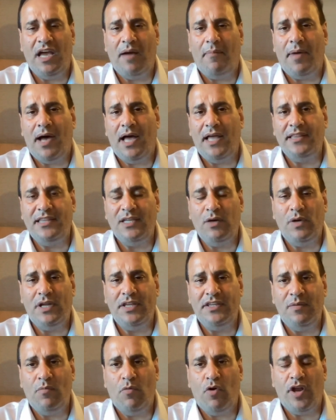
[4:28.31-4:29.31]
واليابان
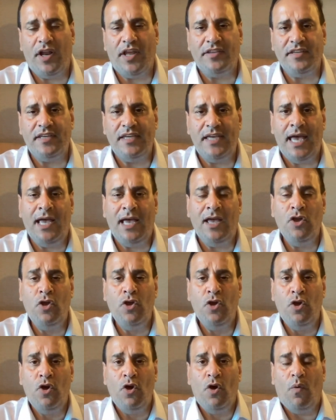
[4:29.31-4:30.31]
دوله ديمقراطيه